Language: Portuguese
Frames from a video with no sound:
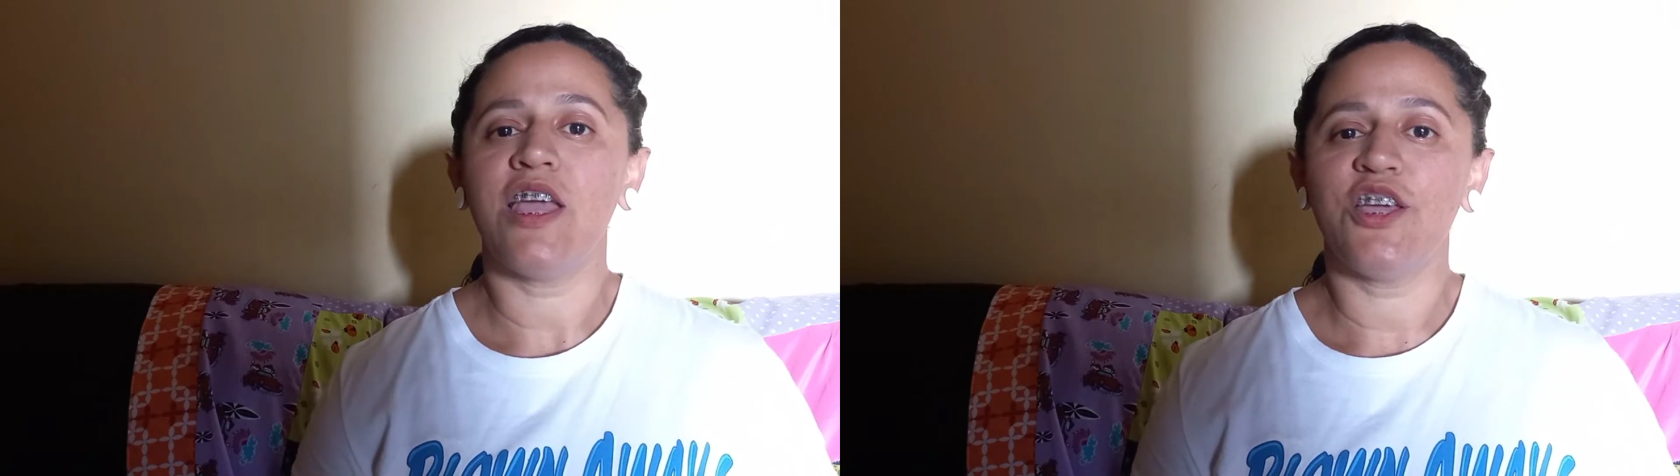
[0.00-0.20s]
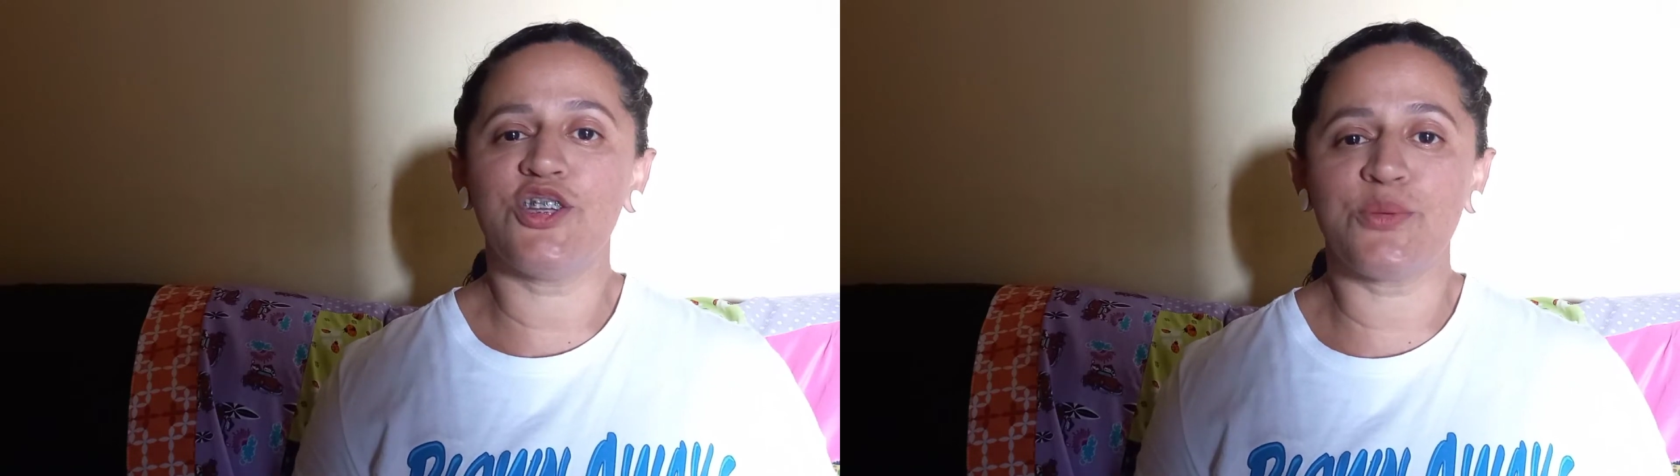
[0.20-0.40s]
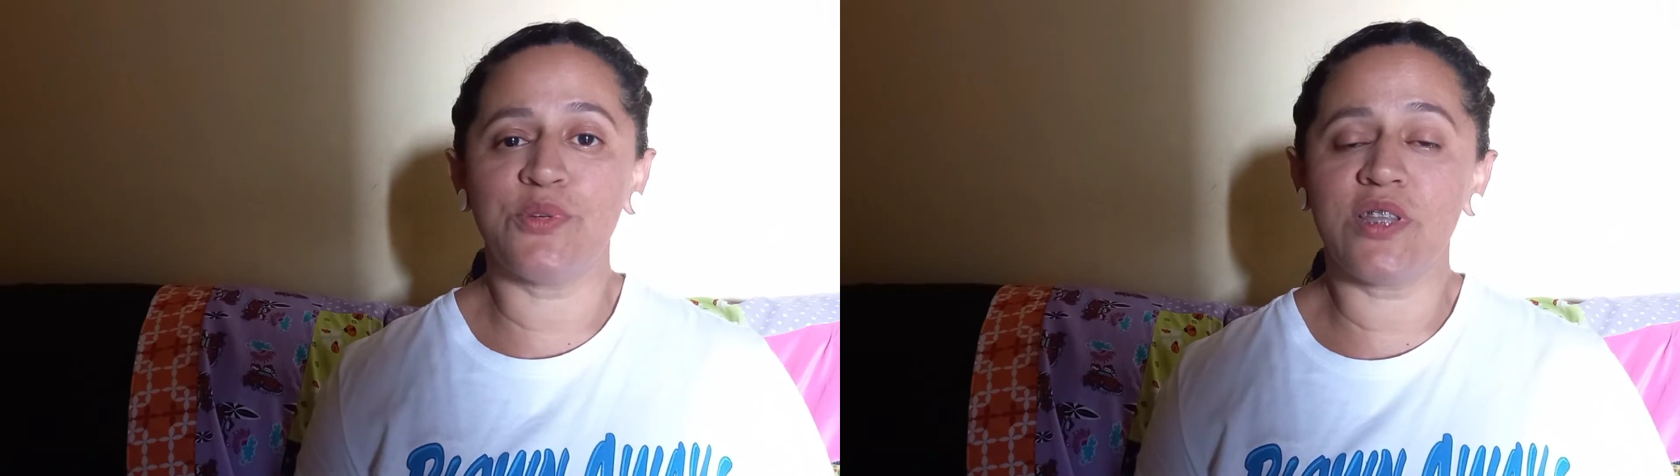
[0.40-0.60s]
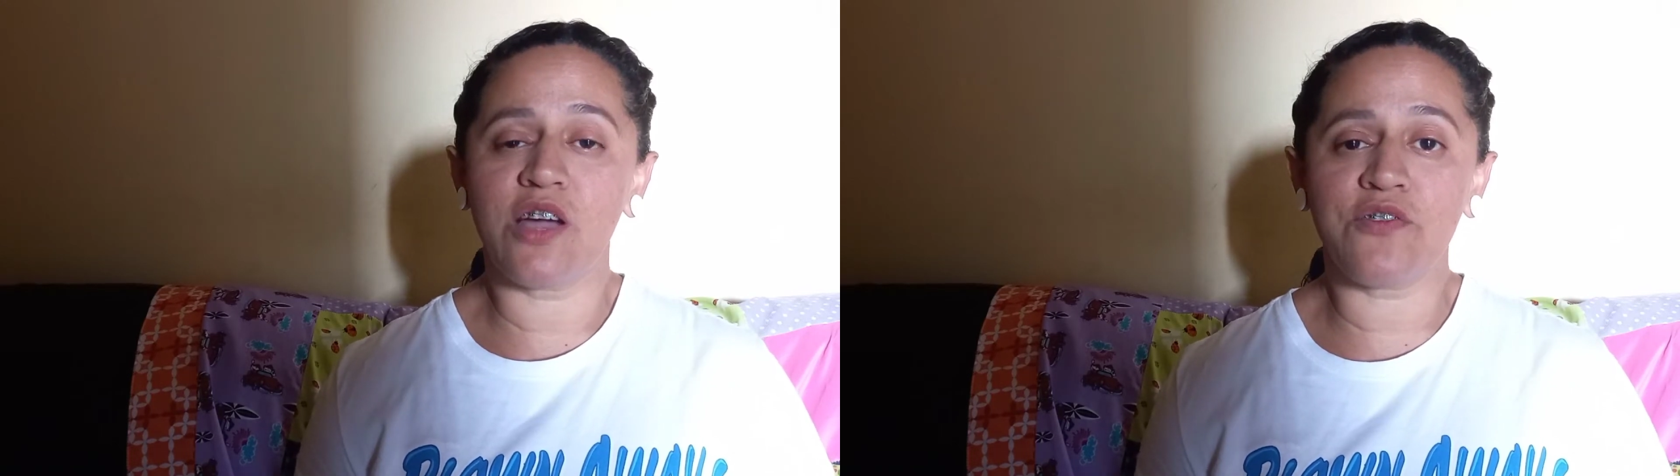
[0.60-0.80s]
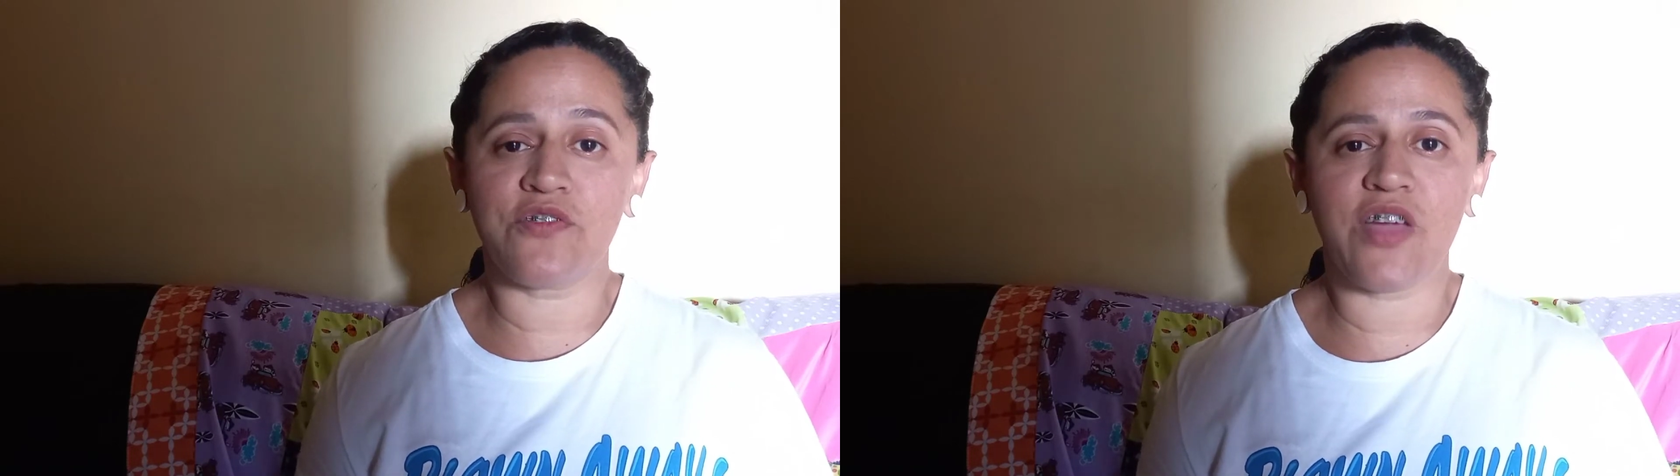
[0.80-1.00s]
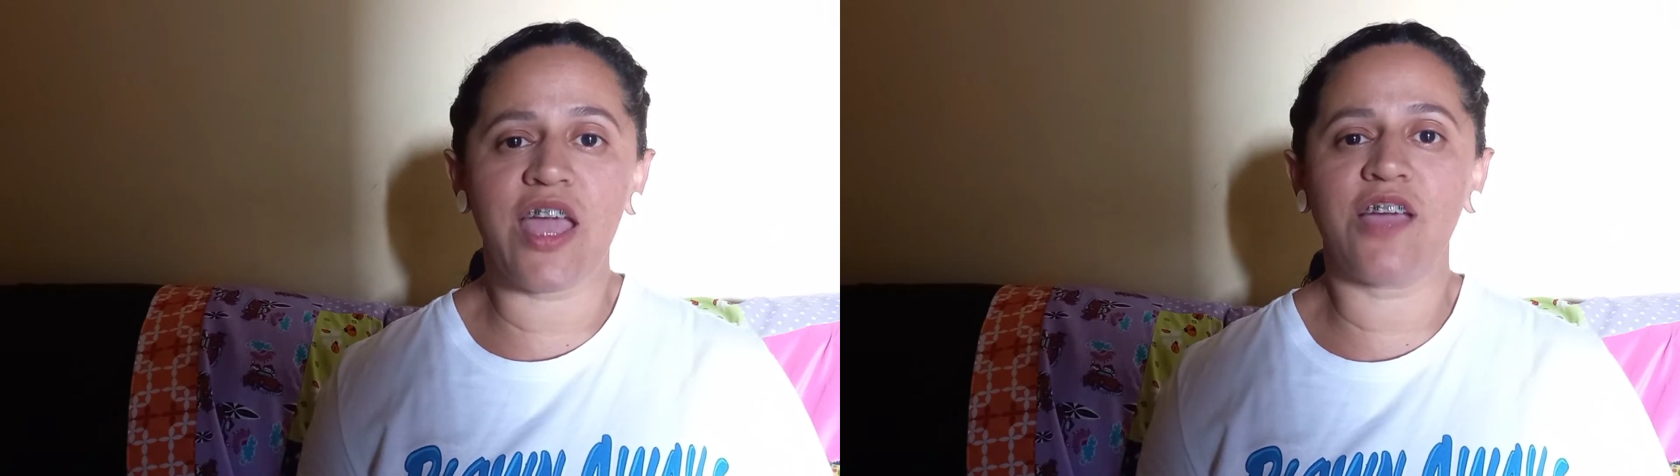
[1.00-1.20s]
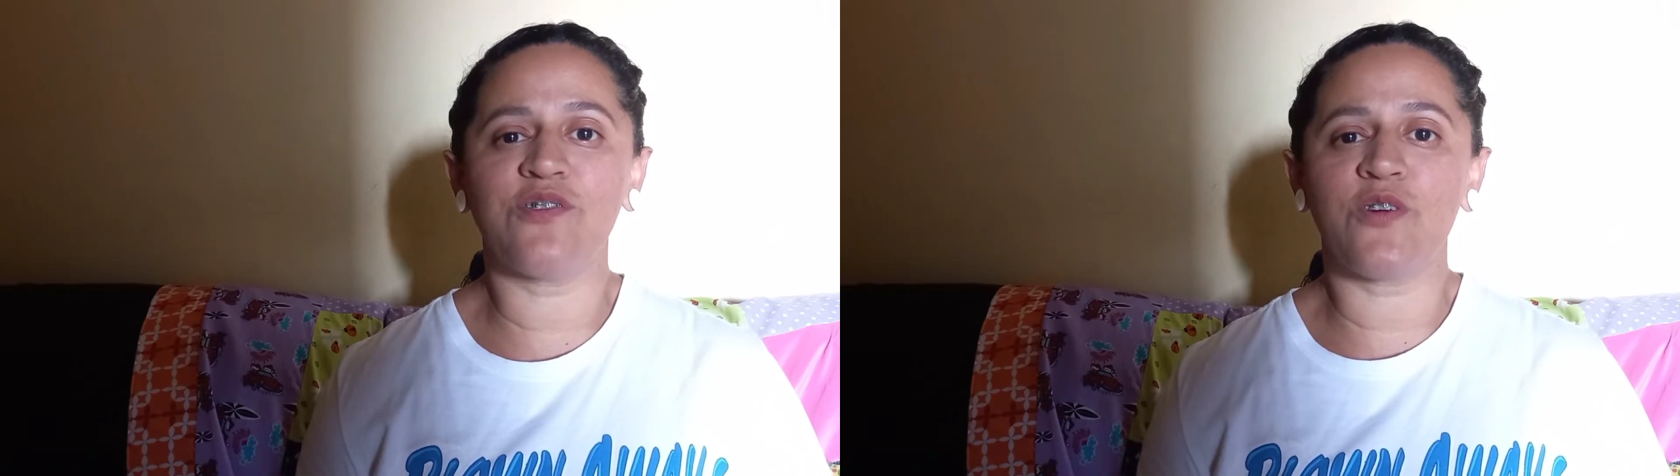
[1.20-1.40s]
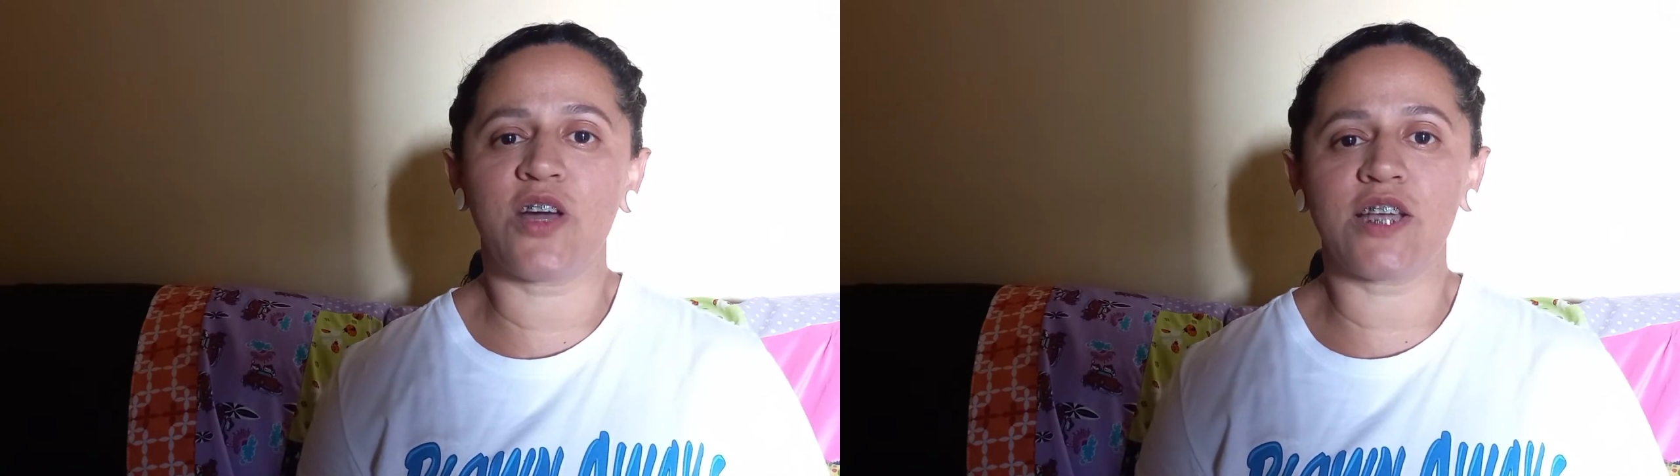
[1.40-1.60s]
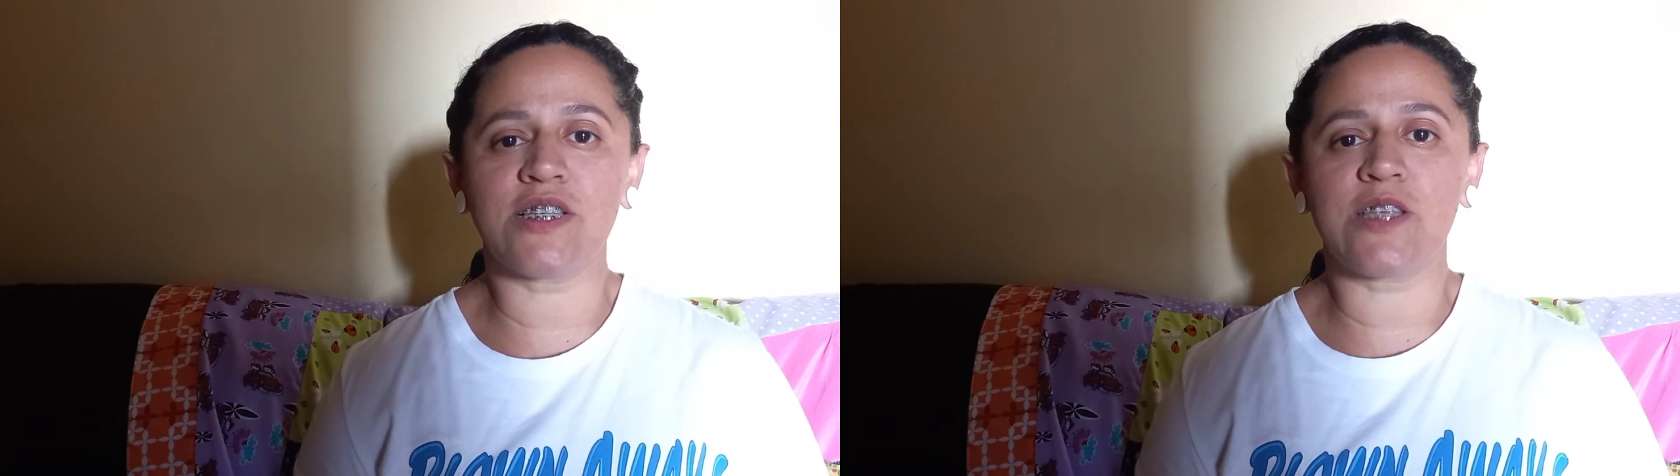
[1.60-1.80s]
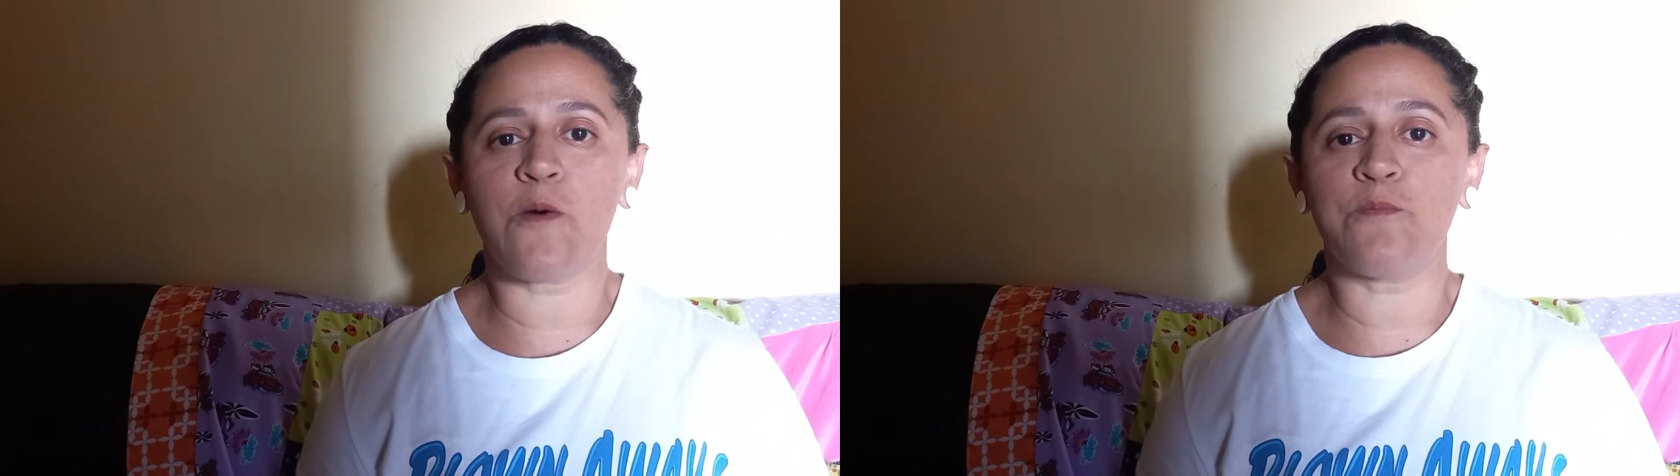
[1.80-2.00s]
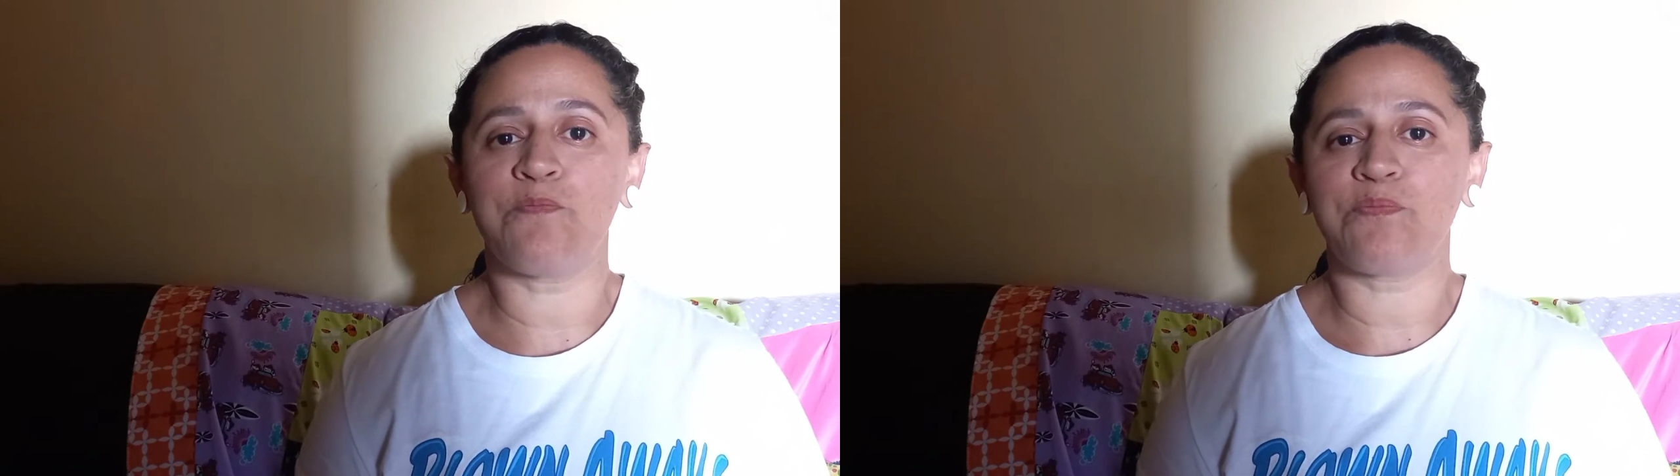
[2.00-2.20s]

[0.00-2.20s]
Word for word: e de muita fé no coração